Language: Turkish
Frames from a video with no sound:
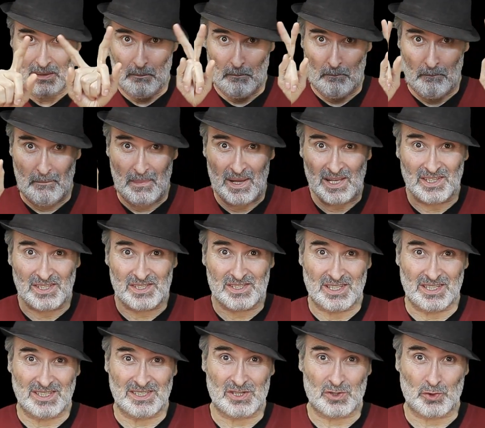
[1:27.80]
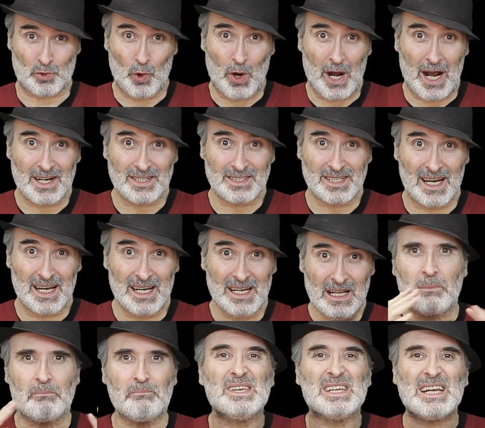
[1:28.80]
Madison Square'da
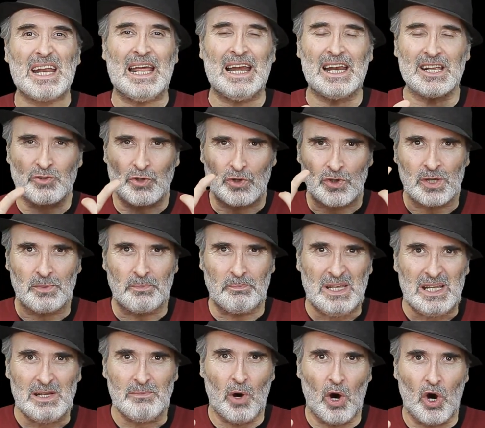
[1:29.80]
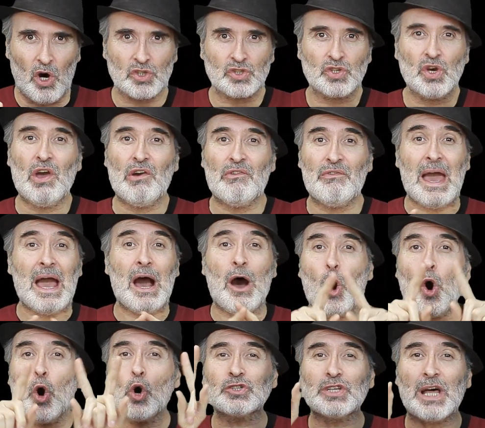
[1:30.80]
bir elektronik billboard ve
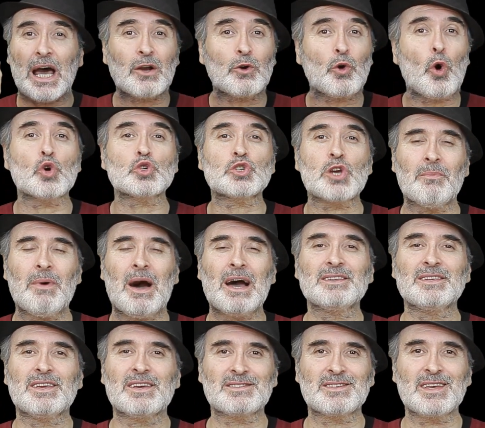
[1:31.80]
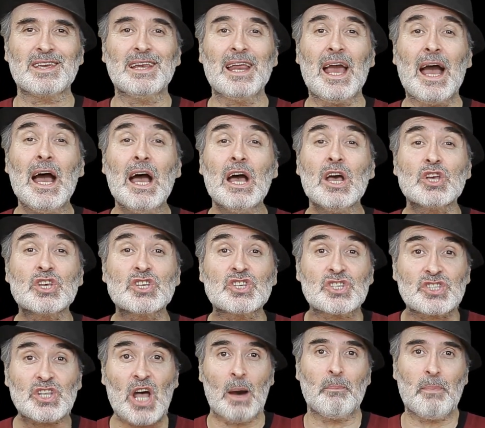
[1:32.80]
orada kocaman yazıyla
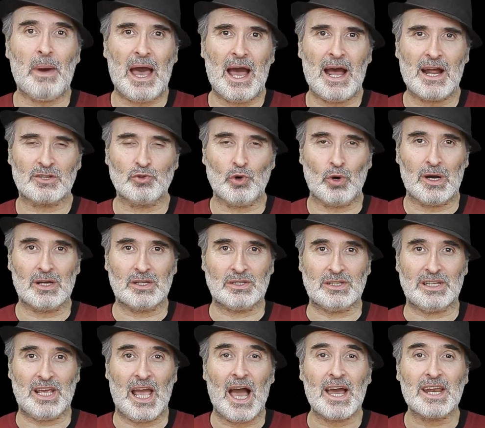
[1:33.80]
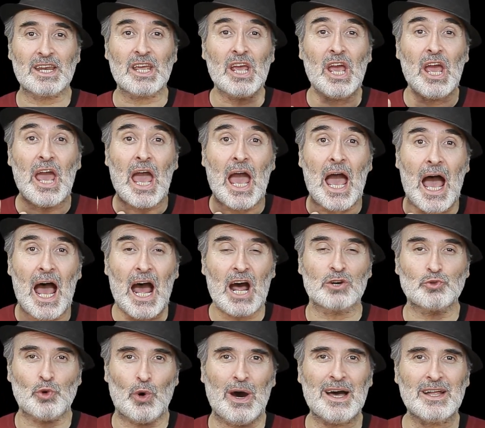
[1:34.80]
Stop Erdoğan yani
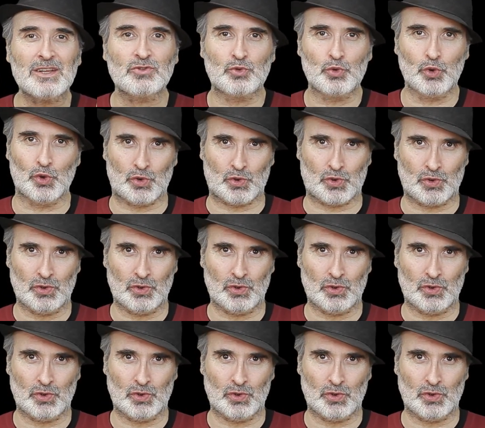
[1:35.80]
Erdoğan dur.